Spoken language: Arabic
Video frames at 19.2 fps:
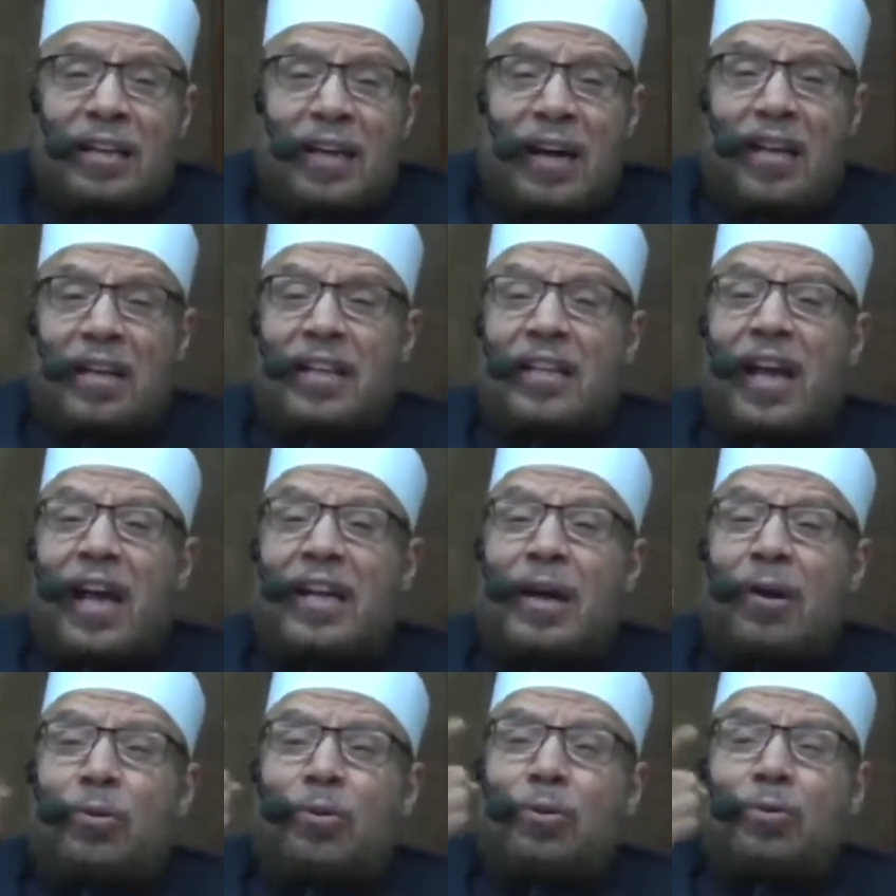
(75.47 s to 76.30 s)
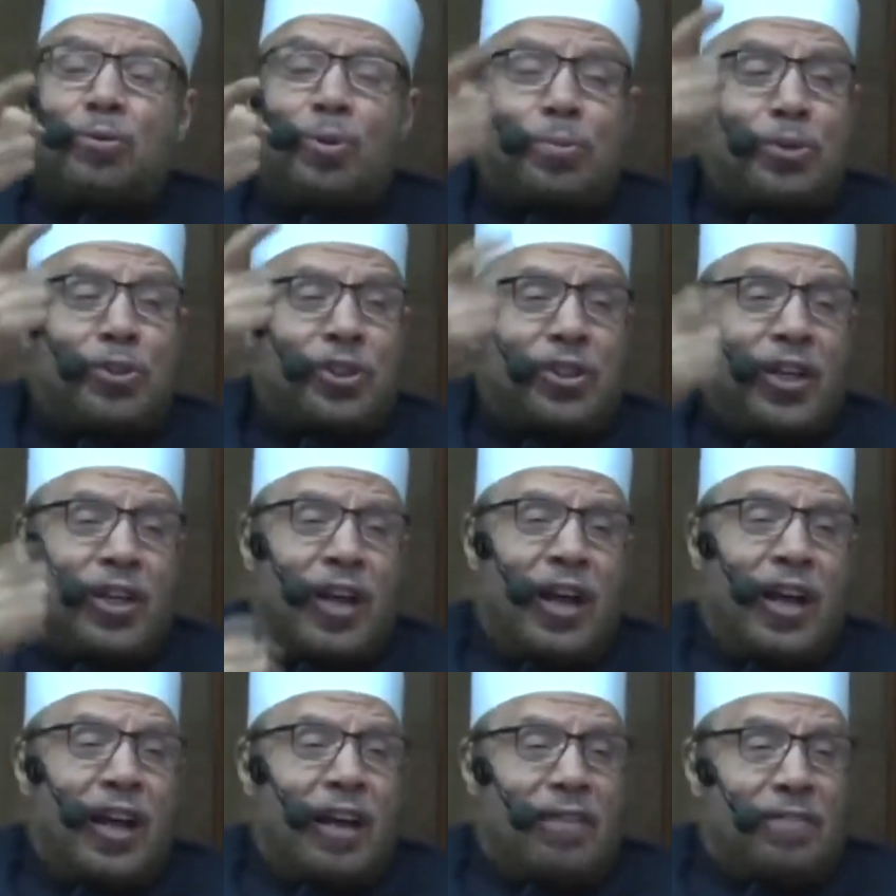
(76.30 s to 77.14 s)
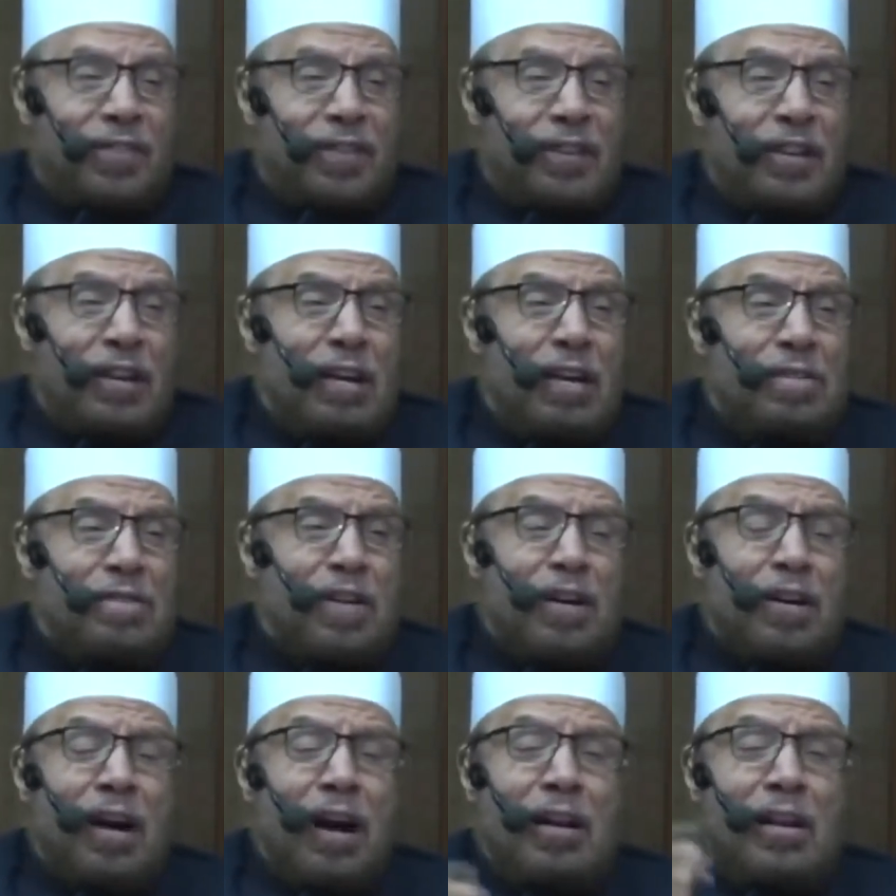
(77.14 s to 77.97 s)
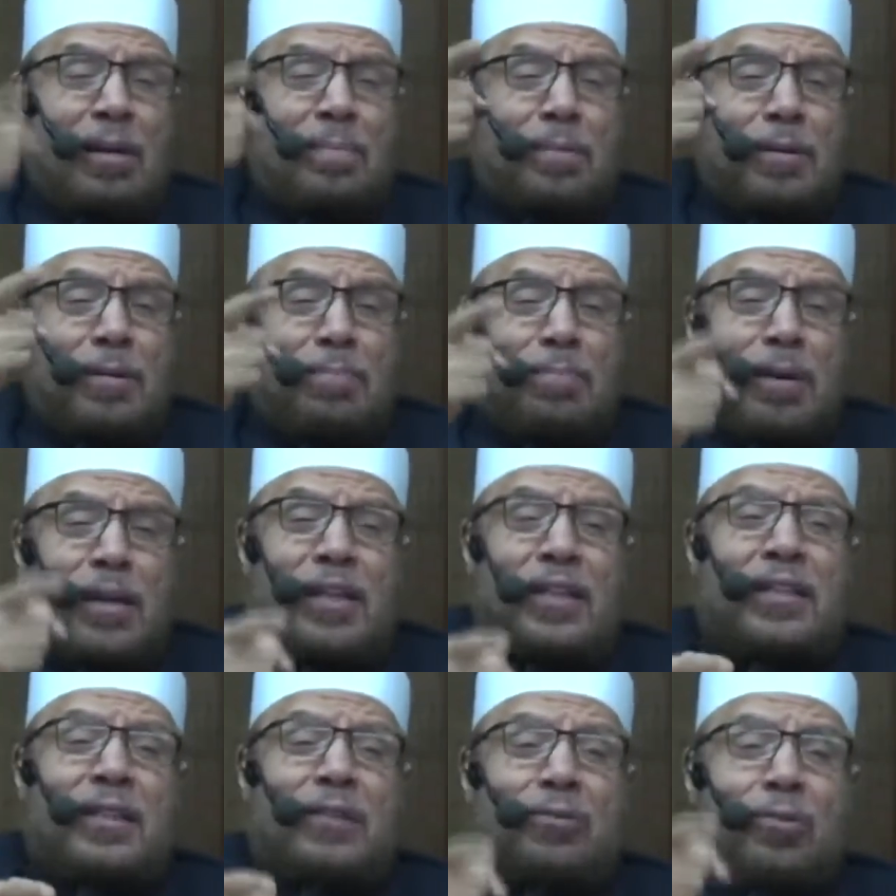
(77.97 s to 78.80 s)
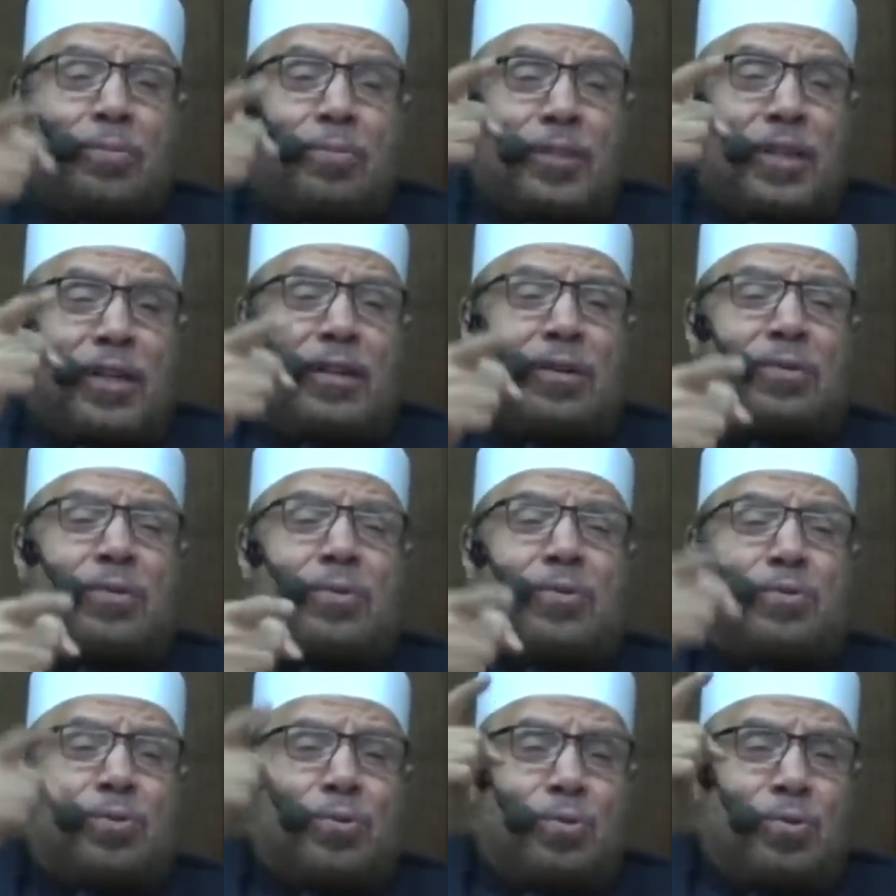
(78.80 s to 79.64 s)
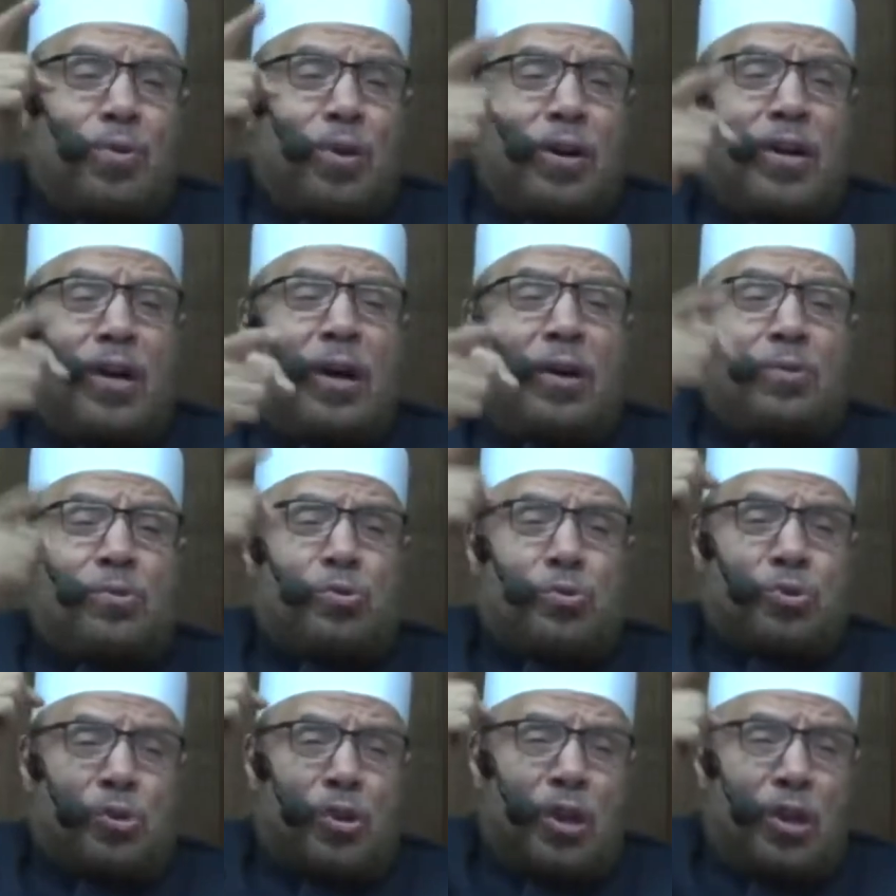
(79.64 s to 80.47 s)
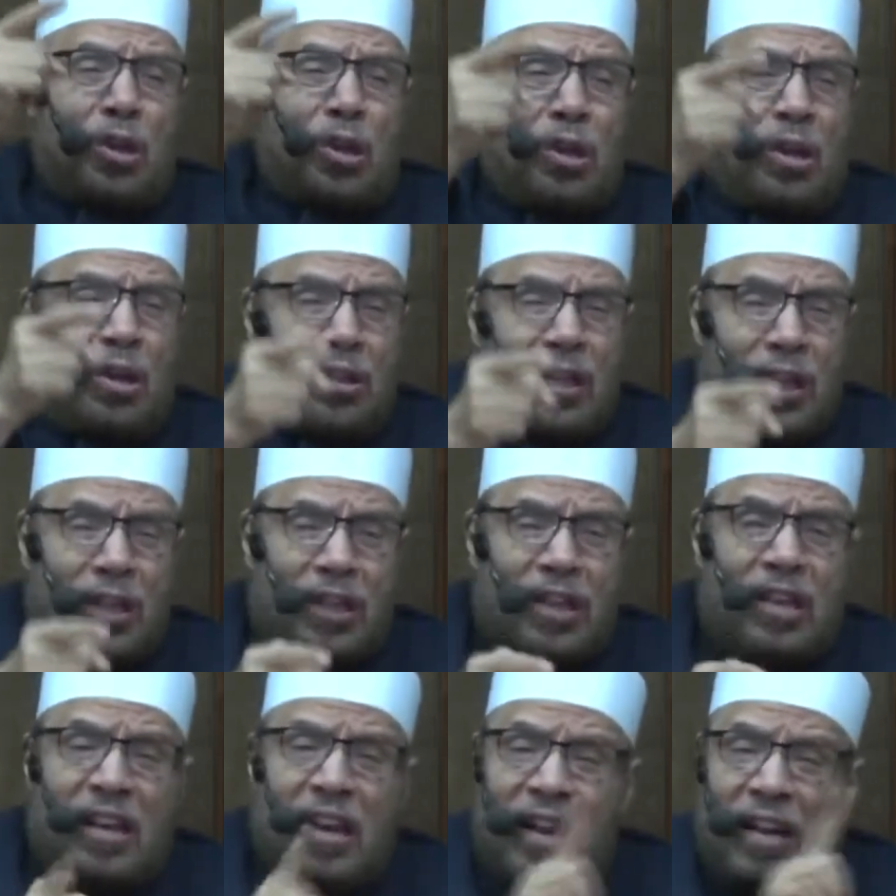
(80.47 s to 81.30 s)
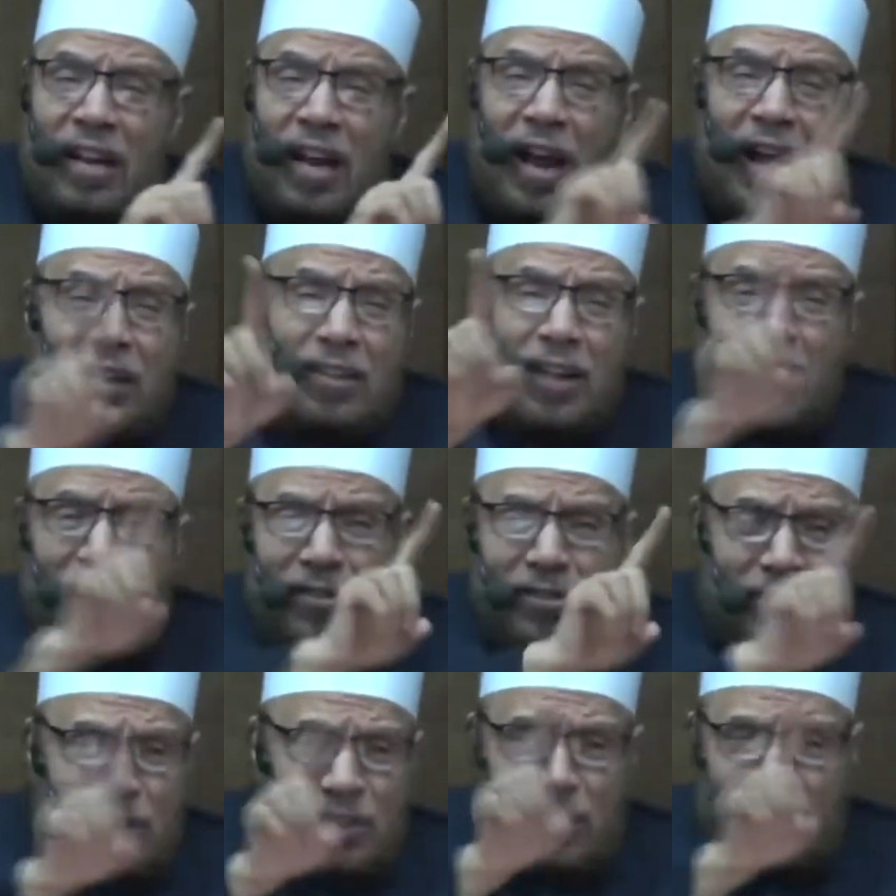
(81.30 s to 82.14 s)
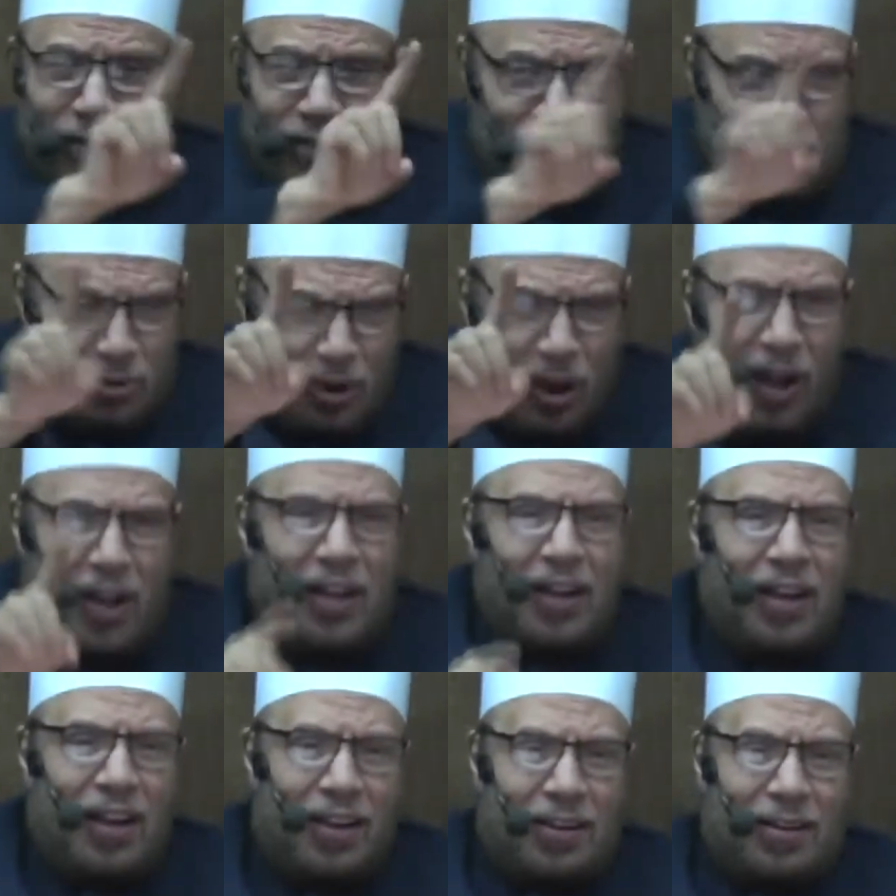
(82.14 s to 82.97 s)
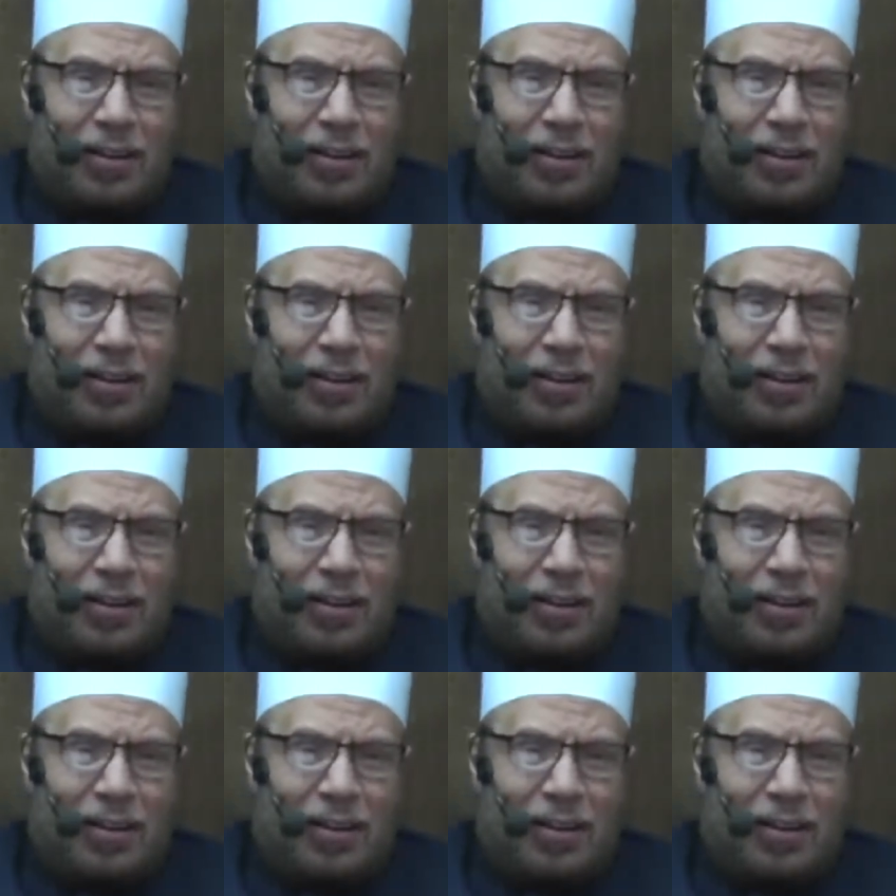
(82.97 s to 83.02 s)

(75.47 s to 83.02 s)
قالت أنا أخت بشر الحافي فقال من بيتكم يخرج الورع الصادق لا تغزلي في شعاعها